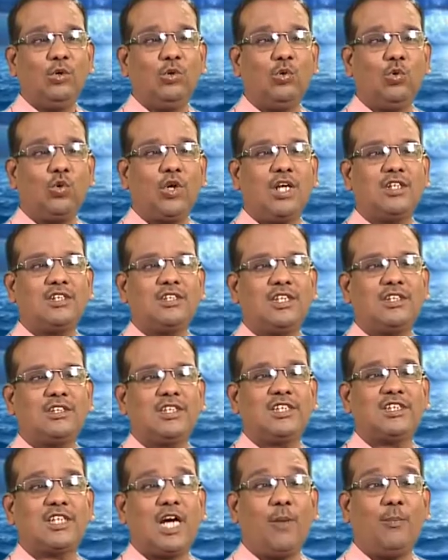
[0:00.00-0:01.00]
நூறாவது
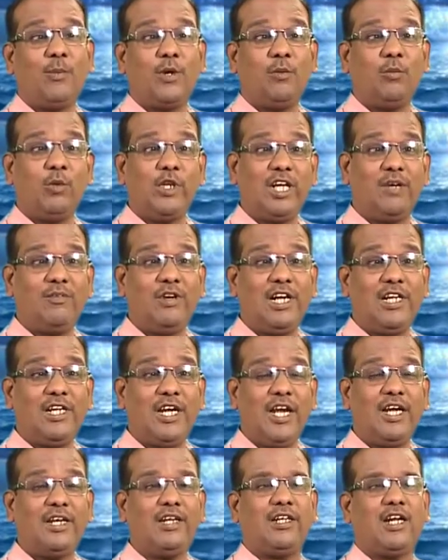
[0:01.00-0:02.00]
சிங்கத்தை சாப்பிட
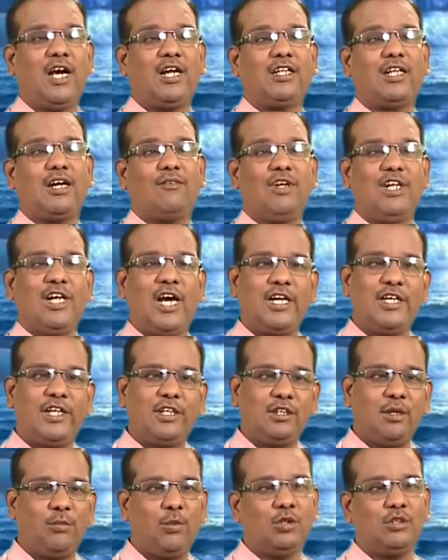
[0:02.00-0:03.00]
முடியவில்லையே என்று நான் கவலையாக
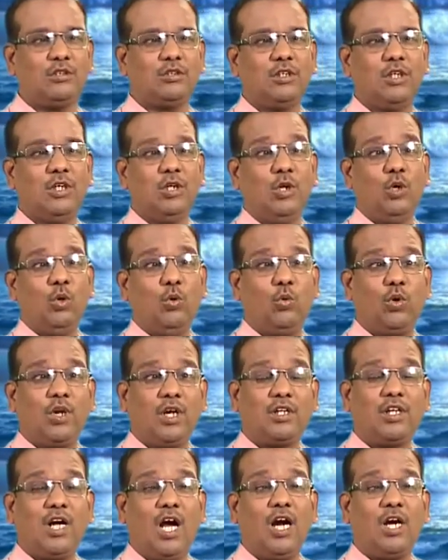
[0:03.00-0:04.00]
இருந்தபோது
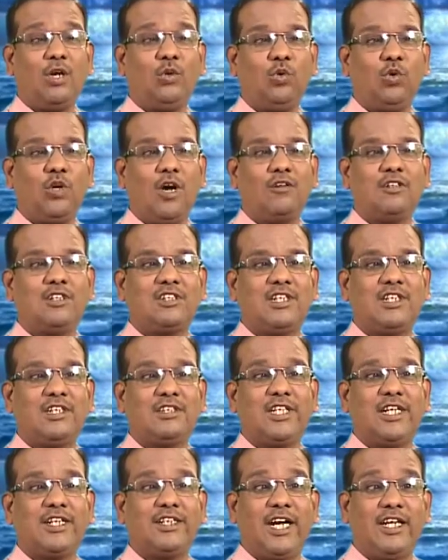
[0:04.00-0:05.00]
உனக்காக நூறாவது
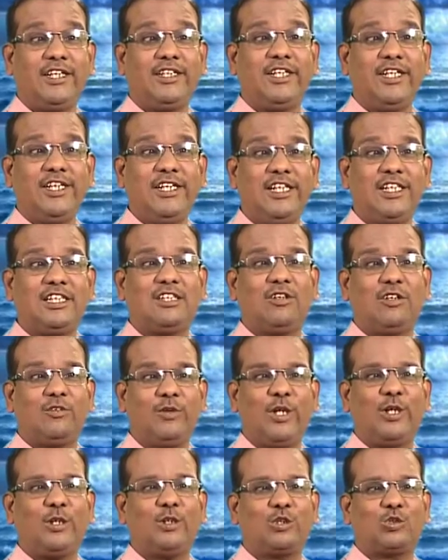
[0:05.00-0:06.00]
சிங்கத்தை கட்டி இழுத்து
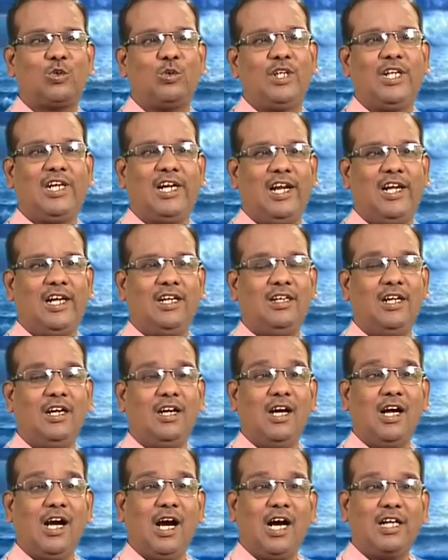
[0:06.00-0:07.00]
வருவேன் என்று சொன்னீர்களே
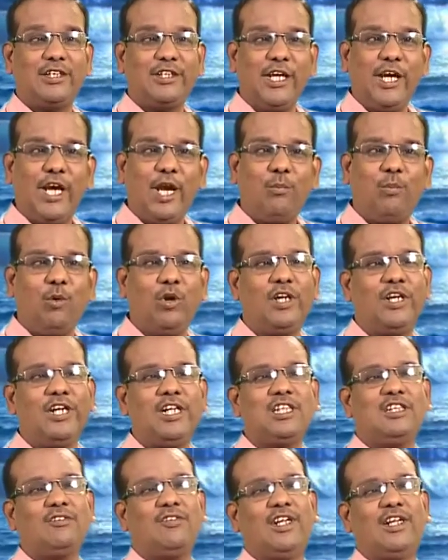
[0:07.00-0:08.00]
அதே போல்
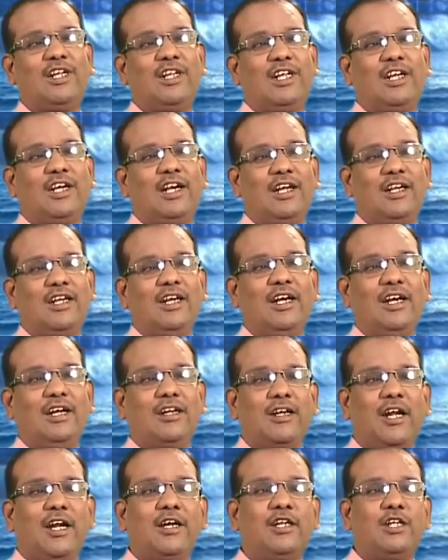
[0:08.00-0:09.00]
இழுத்து வருகிறீர்களே
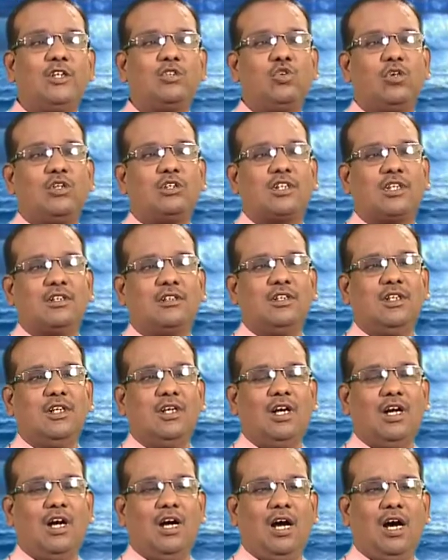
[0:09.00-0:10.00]
நன்றின்னு சொல்லிச்சான்
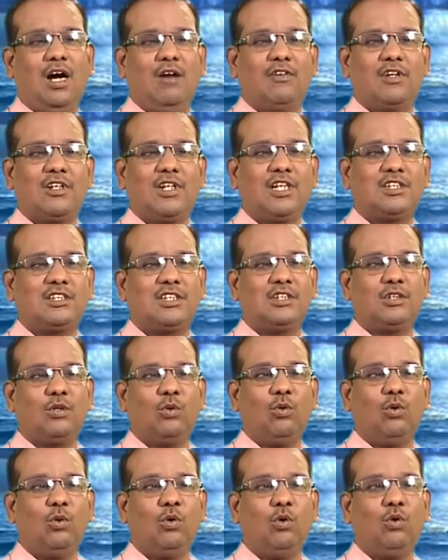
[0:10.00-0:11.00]
அவ்வளோதான்
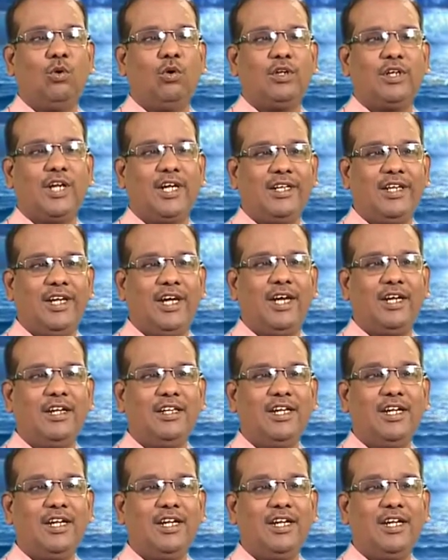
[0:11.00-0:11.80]
சிங்கம் ஓஹோ நரியே